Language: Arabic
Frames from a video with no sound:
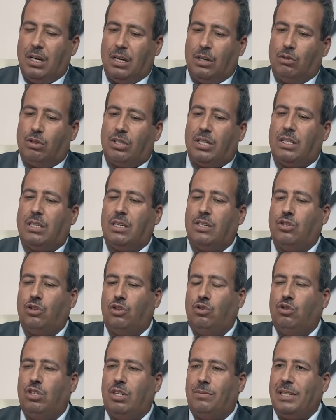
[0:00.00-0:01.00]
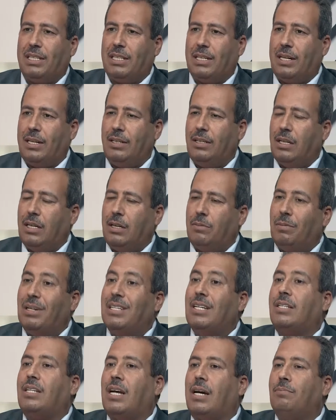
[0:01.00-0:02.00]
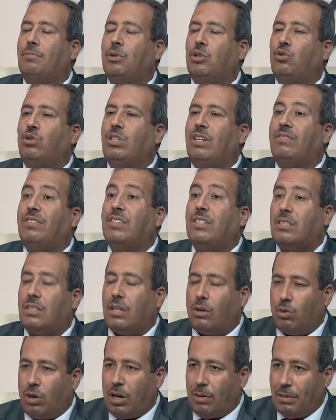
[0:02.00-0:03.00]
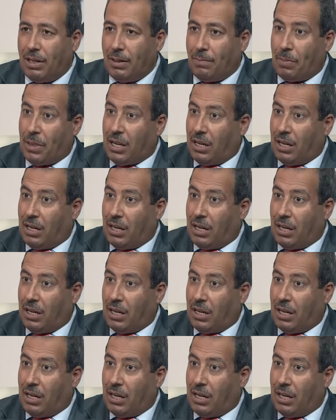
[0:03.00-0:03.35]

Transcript: أنه ستجدون مثلا من يتعبدون في الصوامع